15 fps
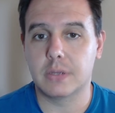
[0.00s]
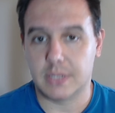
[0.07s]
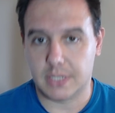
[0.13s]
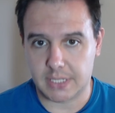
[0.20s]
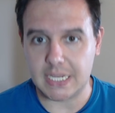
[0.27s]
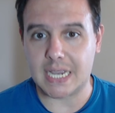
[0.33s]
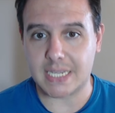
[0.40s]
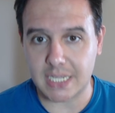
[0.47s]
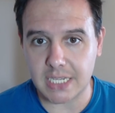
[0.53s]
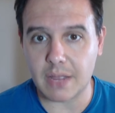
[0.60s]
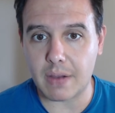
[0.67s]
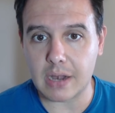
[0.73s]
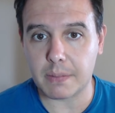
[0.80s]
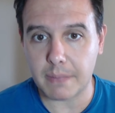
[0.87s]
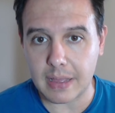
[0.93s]
ya se
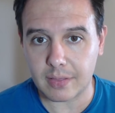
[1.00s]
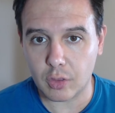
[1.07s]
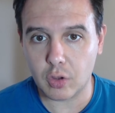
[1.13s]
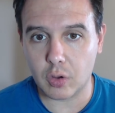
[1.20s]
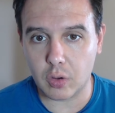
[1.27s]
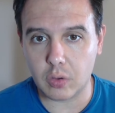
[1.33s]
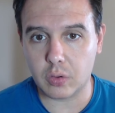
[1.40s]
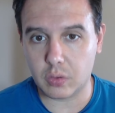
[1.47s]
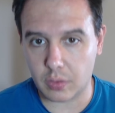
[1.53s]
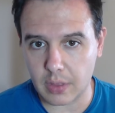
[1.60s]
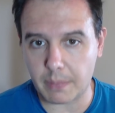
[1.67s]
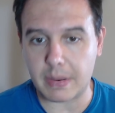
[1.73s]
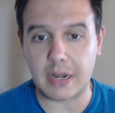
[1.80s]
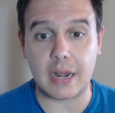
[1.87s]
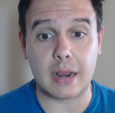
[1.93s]
estaba armando de
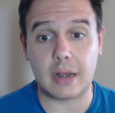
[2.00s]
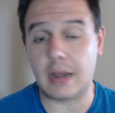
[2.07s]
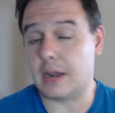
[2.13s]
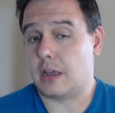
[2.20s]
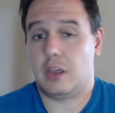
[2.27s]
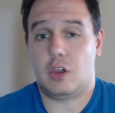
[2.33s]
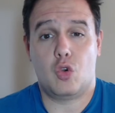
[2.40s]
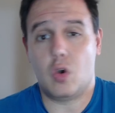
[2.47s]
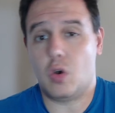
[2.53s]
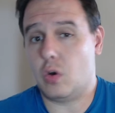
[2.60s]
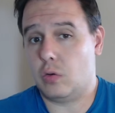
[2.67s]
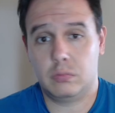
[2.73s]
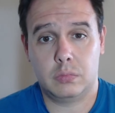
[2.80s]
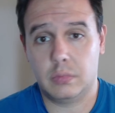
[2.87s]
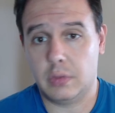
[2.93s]
manera clara. Y luego,
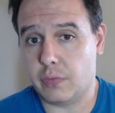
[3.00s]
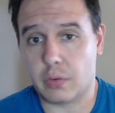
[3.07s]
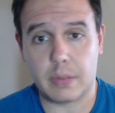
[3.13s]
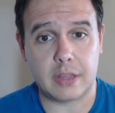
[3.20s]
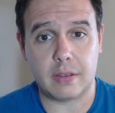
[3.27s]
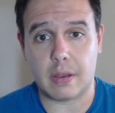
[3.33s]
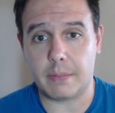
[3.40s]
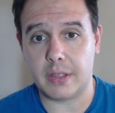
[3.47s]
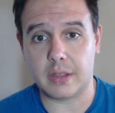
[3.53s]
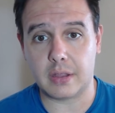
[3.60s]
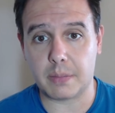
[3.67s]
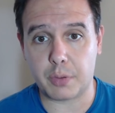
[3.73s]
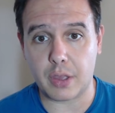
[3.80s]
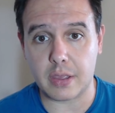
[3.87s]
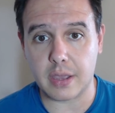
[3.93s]
informativamente, te
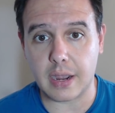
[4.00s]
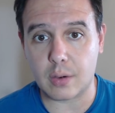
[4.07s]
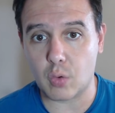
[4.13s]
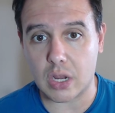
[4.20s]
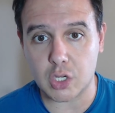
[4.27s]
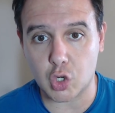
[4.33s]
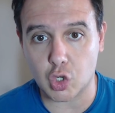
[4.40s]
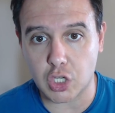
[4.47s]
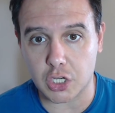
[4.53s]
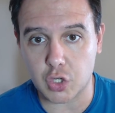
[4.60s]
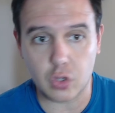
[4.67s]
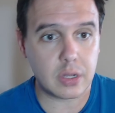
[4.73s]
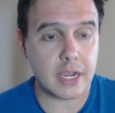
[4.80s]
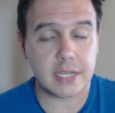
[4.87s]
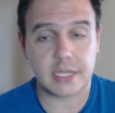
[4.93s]
podían llegar unas cosas,
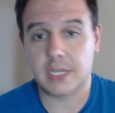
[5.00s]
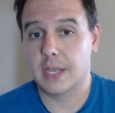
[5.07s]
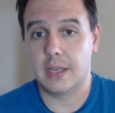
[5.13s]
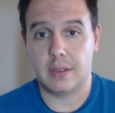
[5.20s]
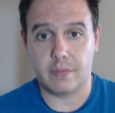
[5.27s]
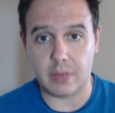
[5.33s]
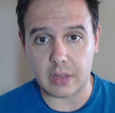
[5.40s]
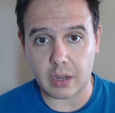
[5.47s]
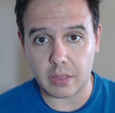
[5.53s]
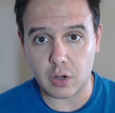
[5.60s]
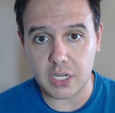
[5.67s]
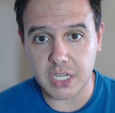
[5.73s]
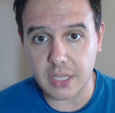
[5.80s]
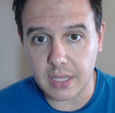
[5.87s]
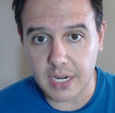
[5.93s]
otras,
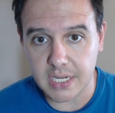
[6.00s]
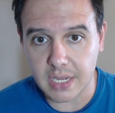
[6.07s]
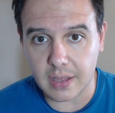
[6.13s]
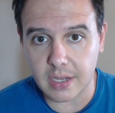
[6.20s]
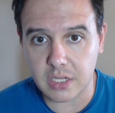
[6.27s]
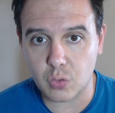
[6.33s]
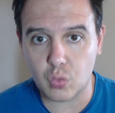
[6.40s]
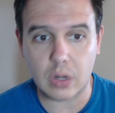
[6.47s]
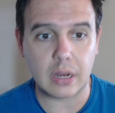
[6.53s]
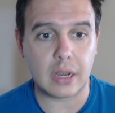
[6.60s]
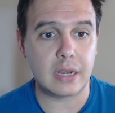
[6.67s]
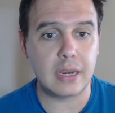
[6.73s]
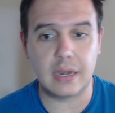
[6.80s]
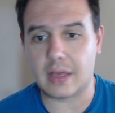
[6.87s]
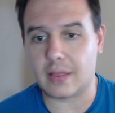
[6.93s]
filtraciones interesadas de una
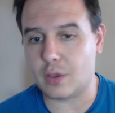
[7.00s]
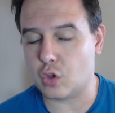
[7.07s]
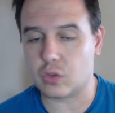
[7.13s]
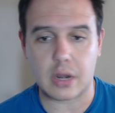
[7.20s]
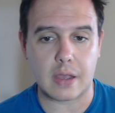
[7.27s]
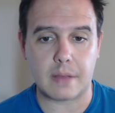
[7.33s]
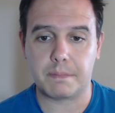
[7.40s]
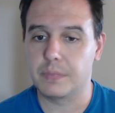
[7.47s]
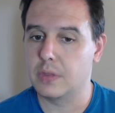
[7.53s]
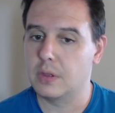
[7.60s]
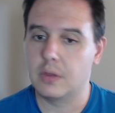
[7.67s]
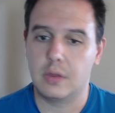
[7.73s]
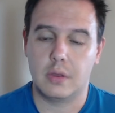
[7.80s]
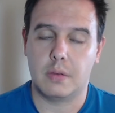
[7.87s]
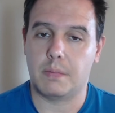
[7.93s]
línea, de otra,
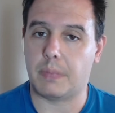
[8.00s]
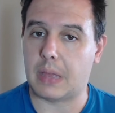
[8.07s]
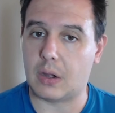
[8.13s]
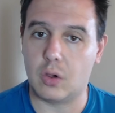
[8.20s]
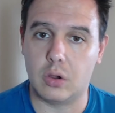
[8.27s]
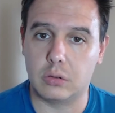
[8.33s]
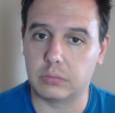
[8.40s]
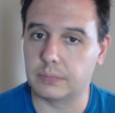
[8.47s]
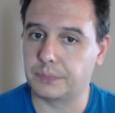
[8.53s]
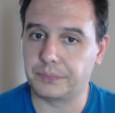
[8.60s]
pero